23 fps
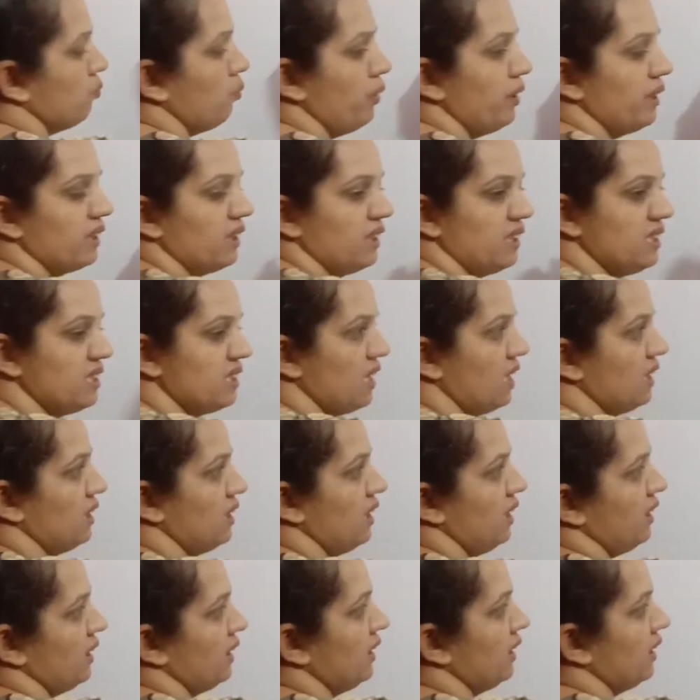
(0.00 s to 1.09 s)
वो इतनी
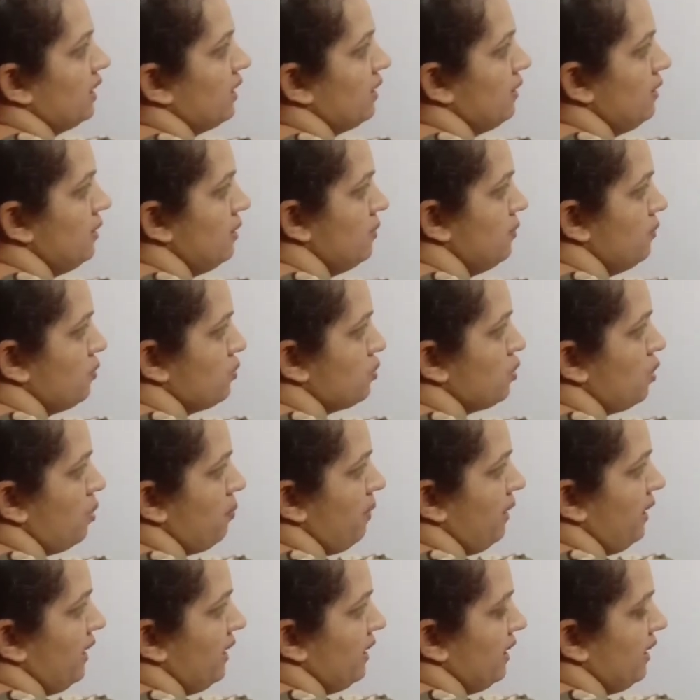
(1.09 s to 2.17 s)
ज़्यादा नहीं गई जो
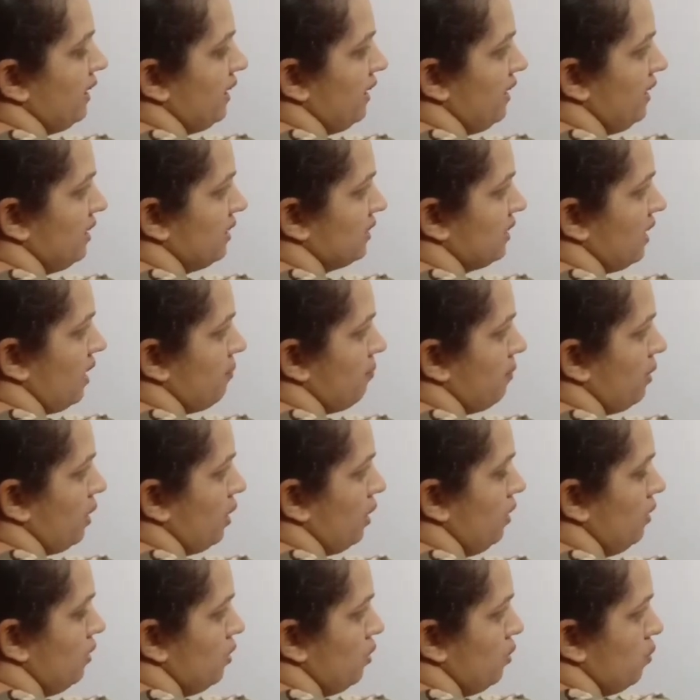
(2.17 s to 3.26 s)
हमारा रिटर्न एग्ज़ाम
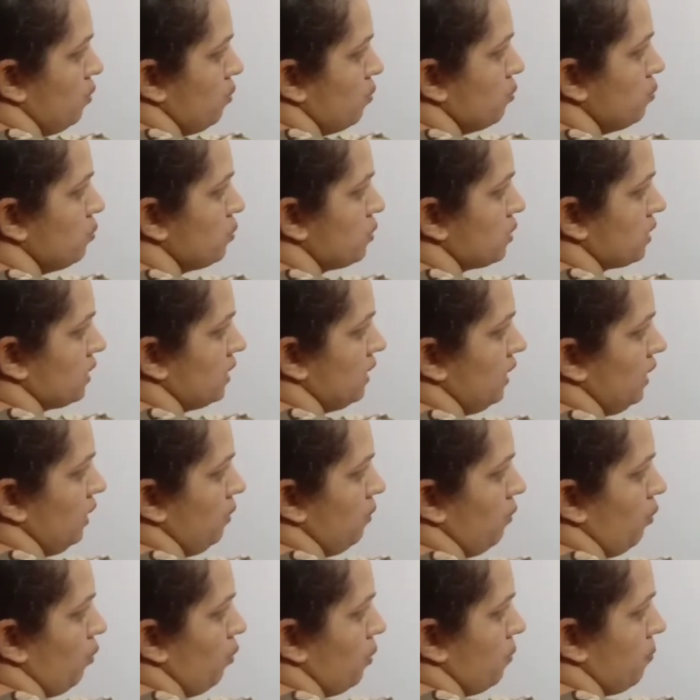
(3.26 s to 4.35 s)
है उसकी
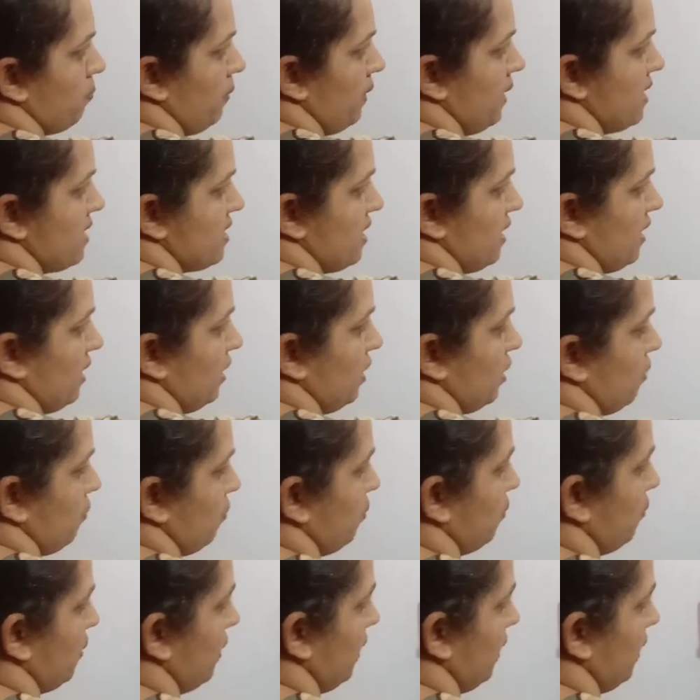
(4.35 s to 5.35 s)
और प्लस इंटरव्यू